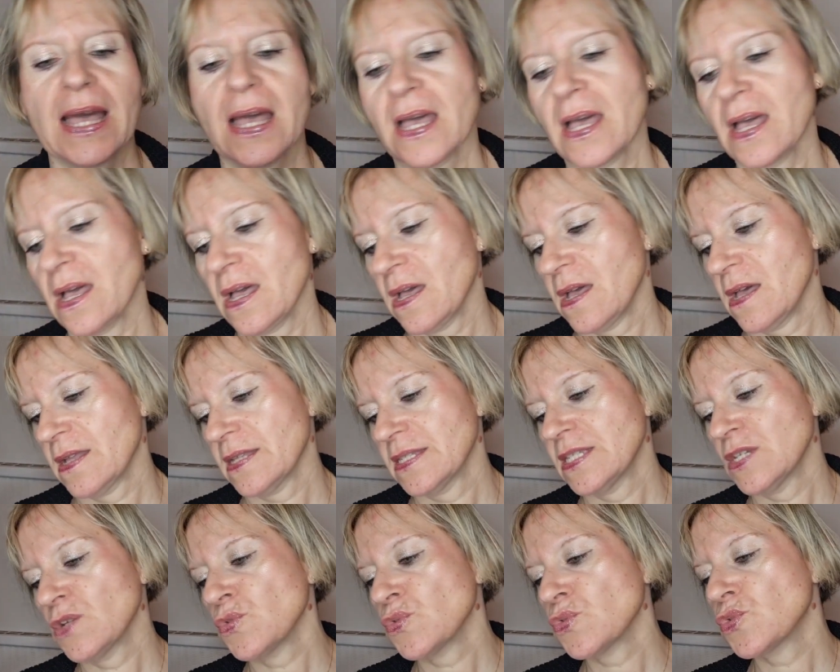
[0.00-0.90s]
Un
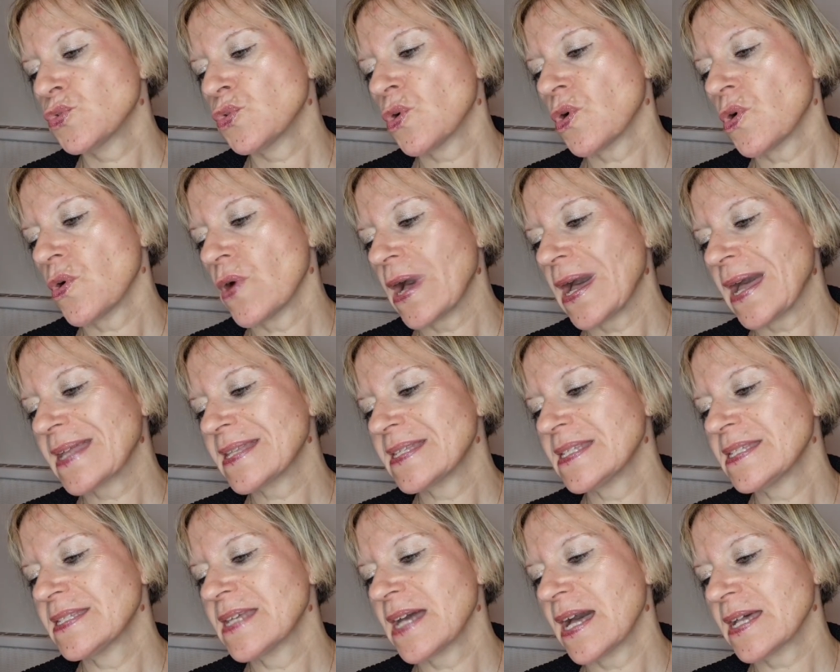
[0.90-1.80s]
déodorant
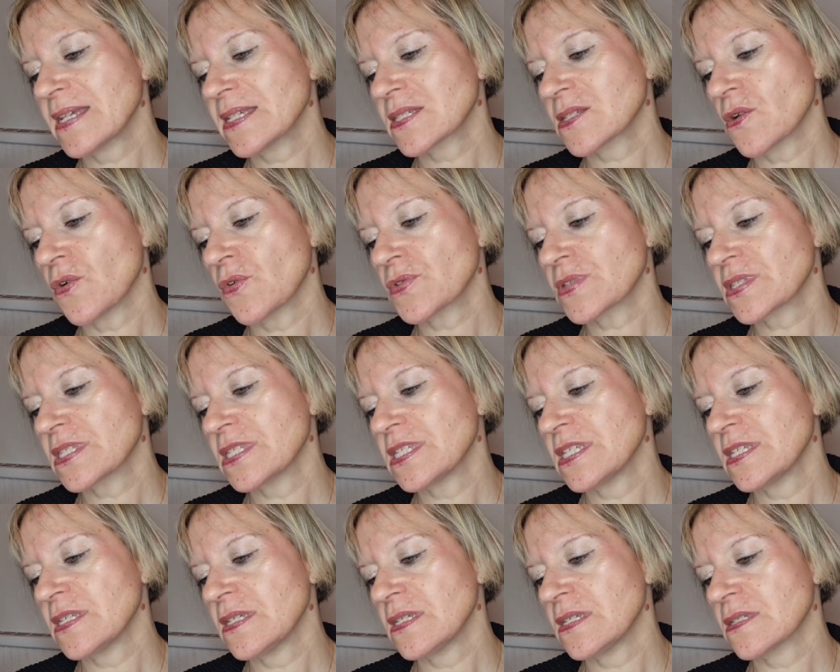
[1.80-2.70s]
Adidas
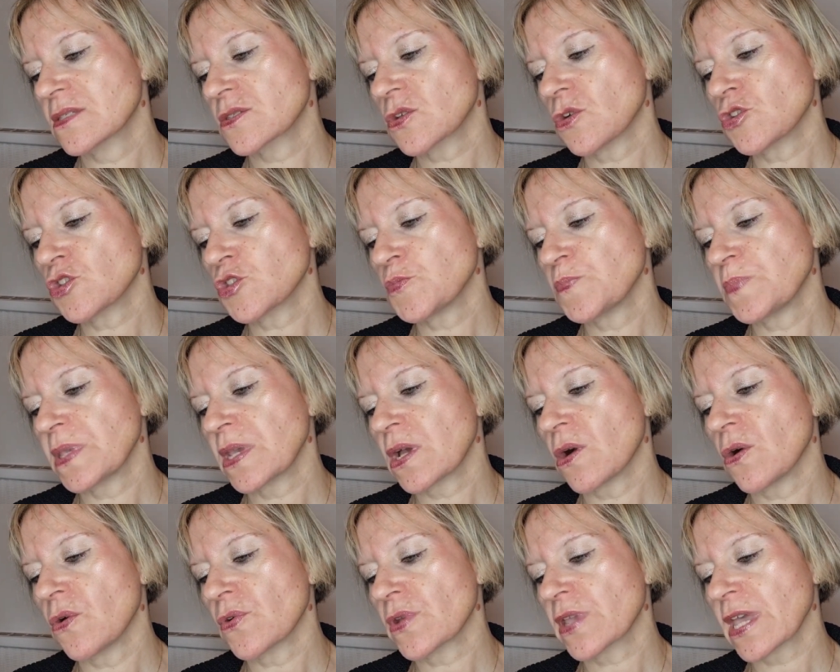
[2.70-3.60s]

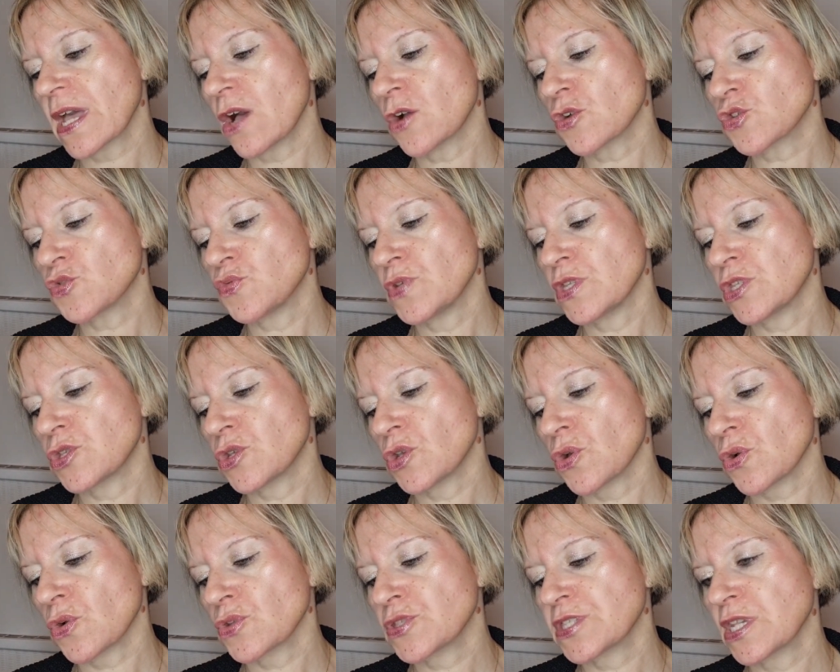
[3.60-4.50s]
anti-transpirant 48
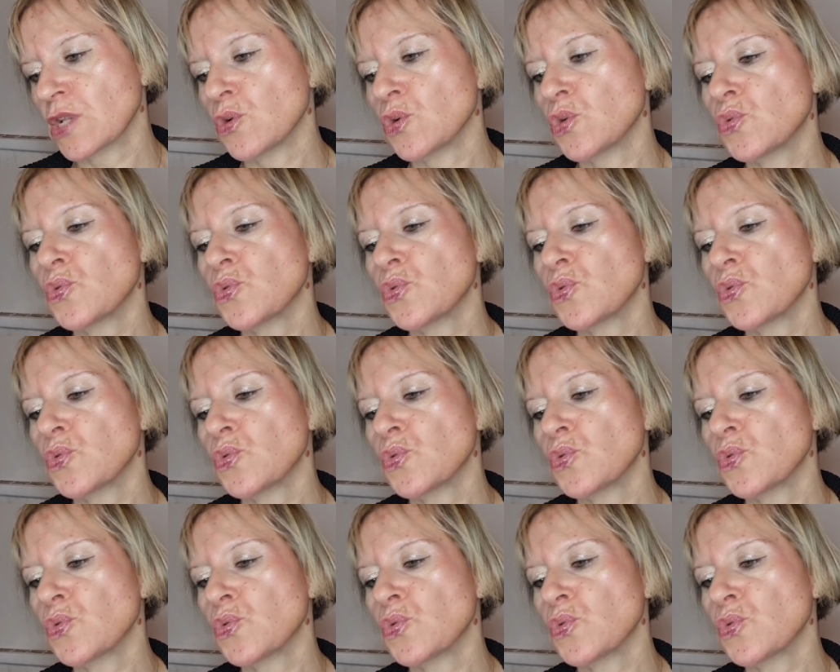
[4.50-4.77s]
heures. C'est le